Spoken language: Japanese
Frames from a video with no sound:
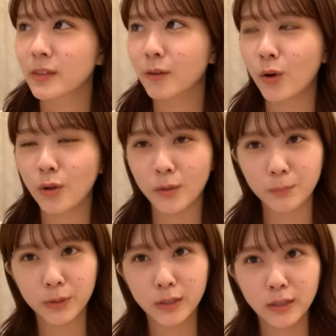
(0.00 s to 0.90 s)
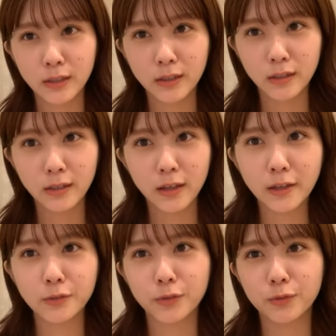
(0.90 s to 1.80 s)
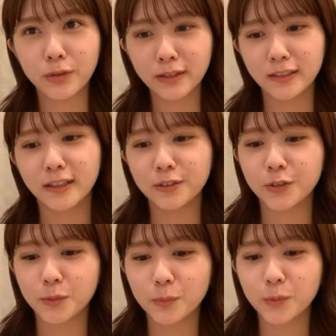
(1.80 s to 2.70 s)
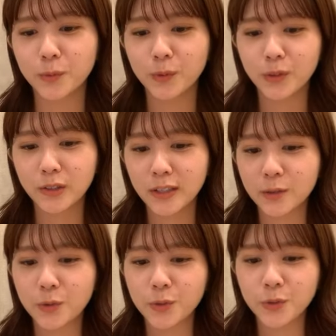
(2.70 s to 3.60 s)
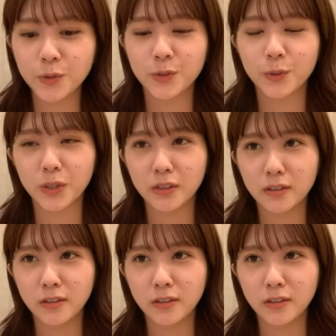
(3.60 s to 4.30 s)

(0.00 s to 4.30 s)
だからやっぱり8のファンになる人も結構勇気とか